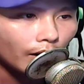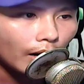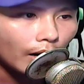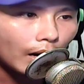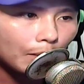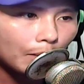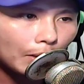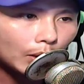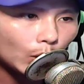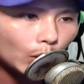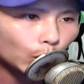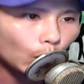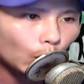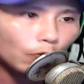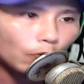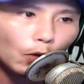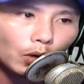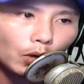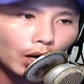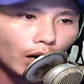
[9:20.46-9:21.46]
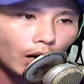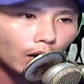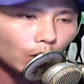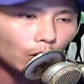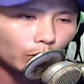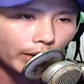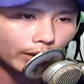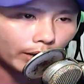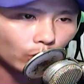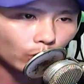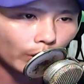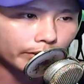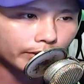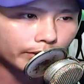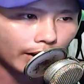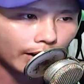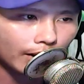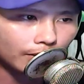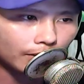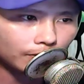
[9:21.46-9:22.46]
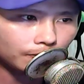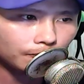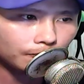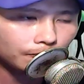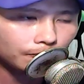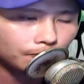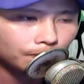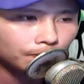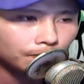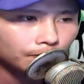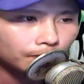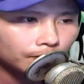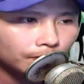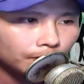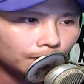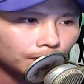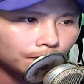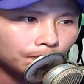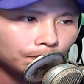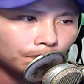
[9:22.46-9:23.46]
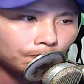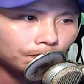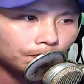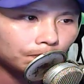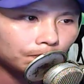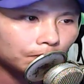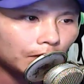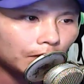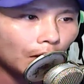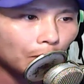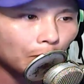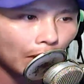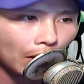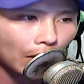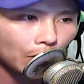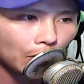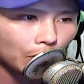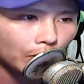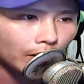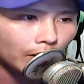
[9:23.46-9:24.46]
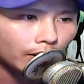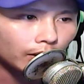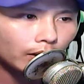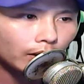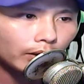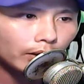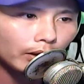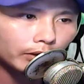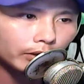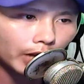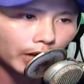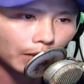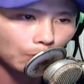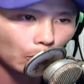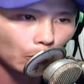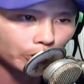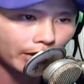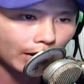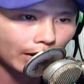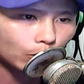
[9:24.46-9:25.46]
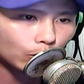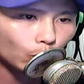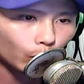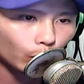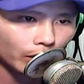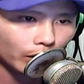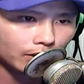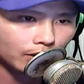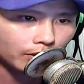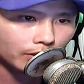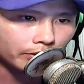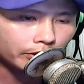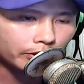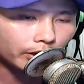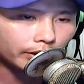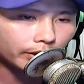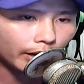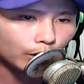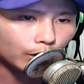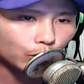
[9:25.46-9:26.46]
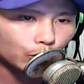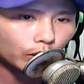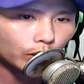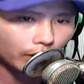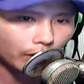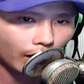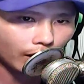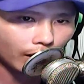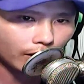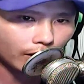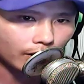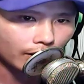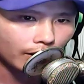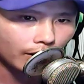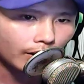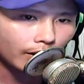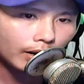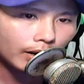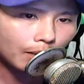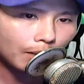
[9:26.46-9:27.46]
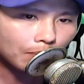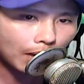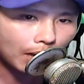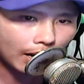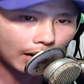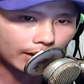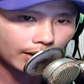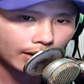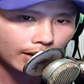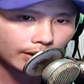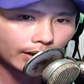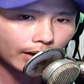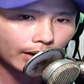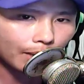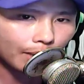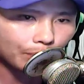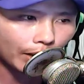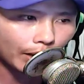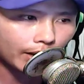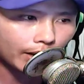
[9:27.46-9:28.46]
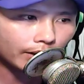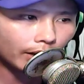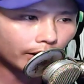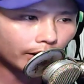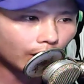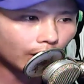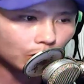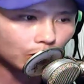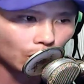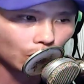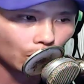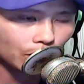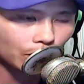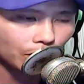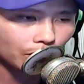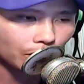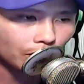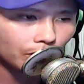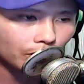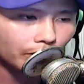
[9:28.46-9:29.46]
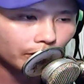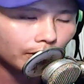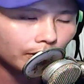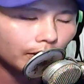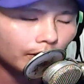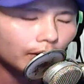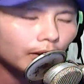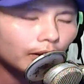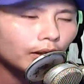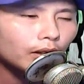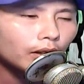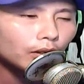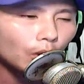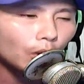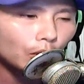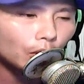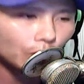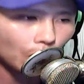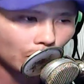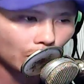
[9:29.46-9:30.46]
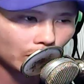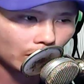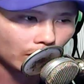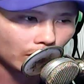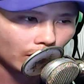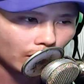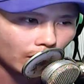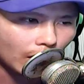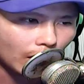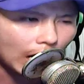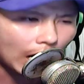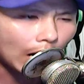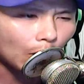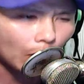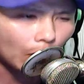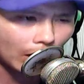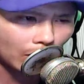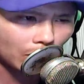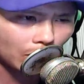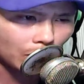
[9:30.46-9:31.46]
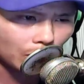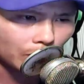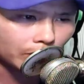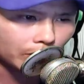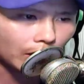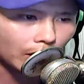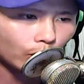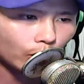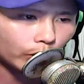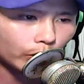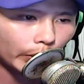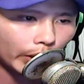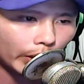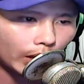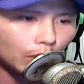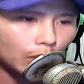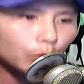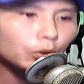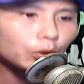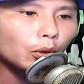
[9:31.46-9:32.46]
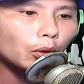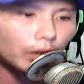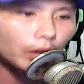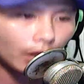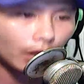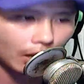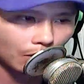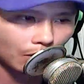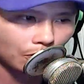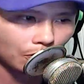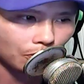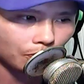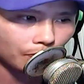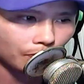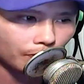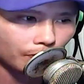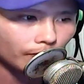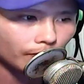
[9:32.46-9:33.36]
Hai mắt của tơ Vô Cơ lúc này tỏa sáng Ừ xem nào Cứ tưởng tượng bộ dạng chủ nhân trở thành chúa tể Ngẫm lại đã cảm thấy kích động rồi Thôi thôi hào háo chớ có suy nghĩ lung tung nữa nào